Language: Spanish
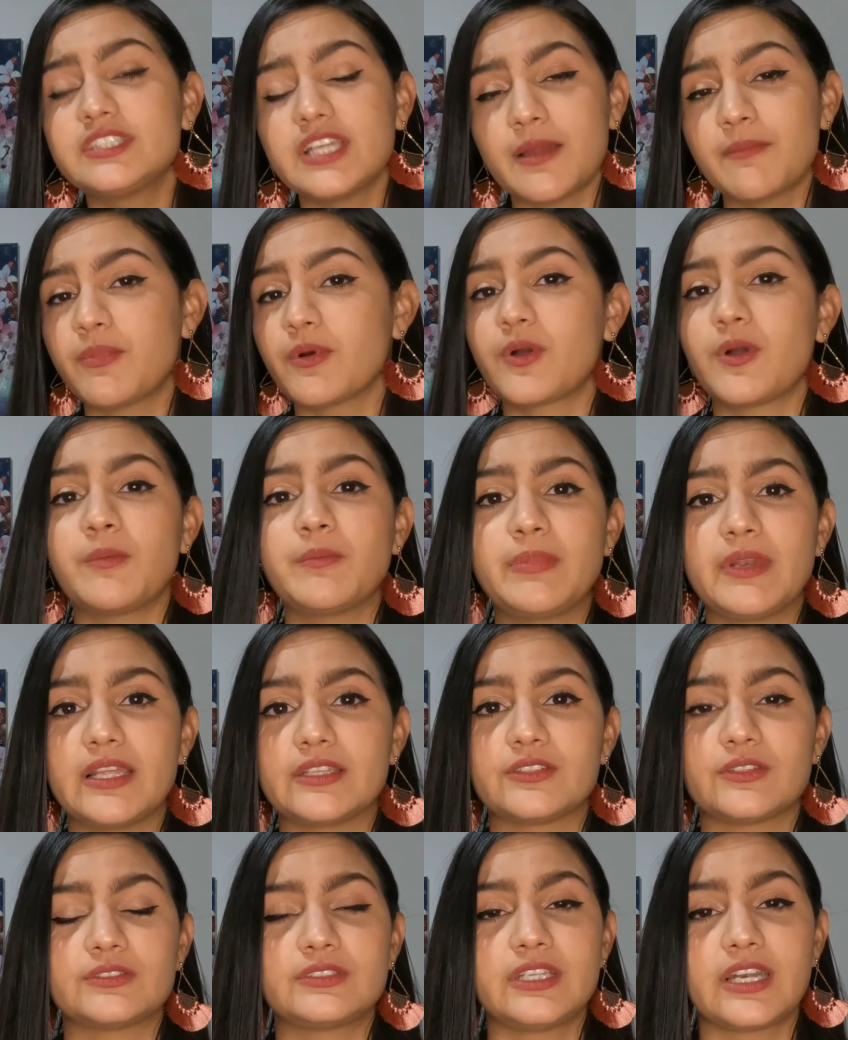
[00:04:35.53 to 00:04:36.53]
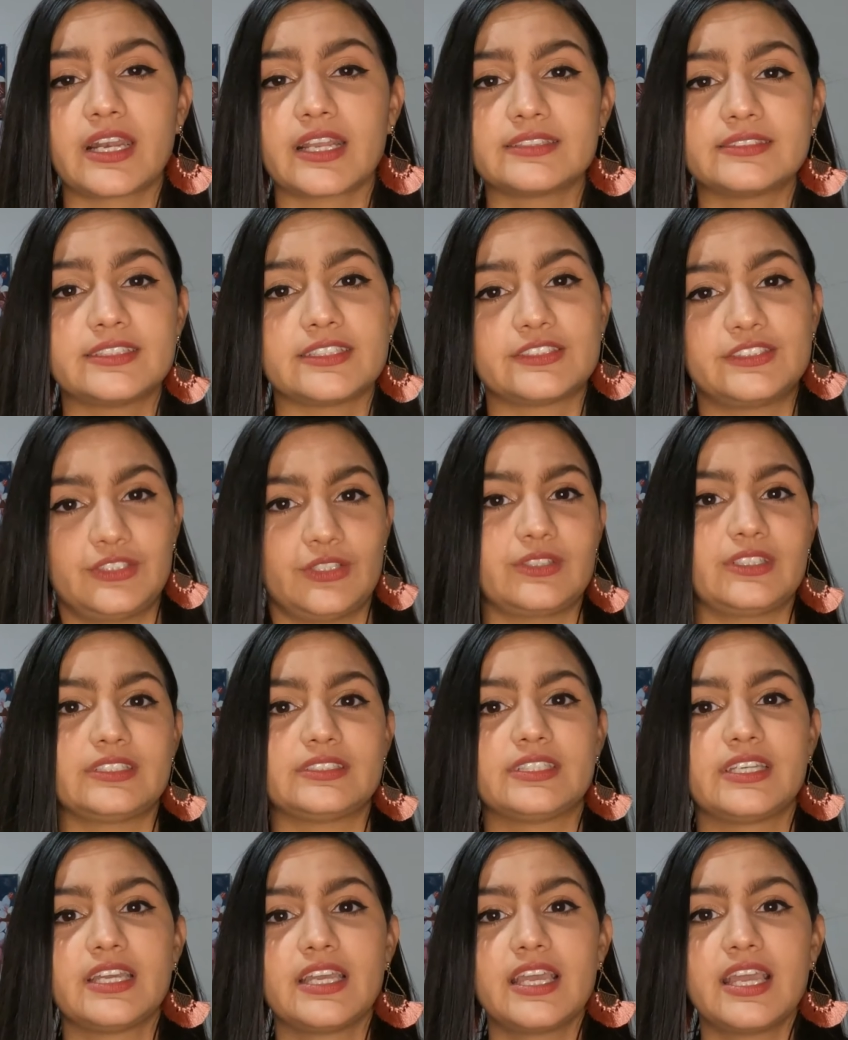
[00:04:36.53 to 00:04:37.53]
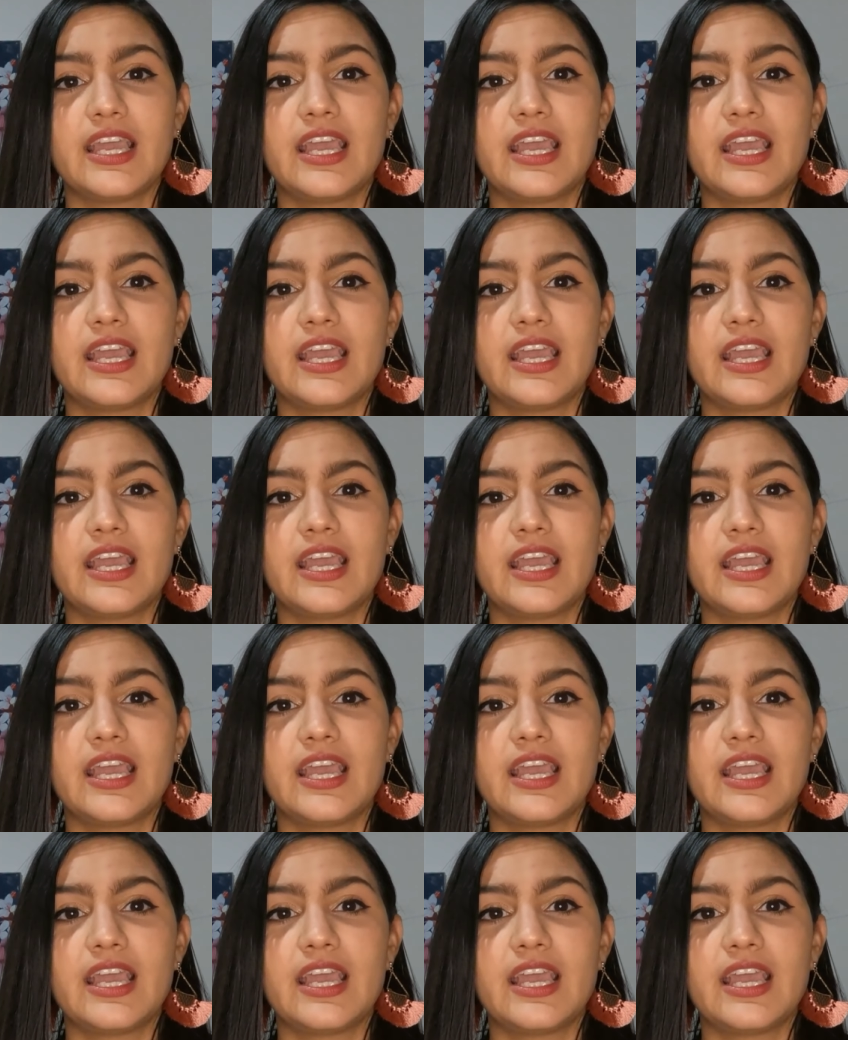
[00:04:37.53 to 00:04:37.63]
tiempo completo sin restricciones.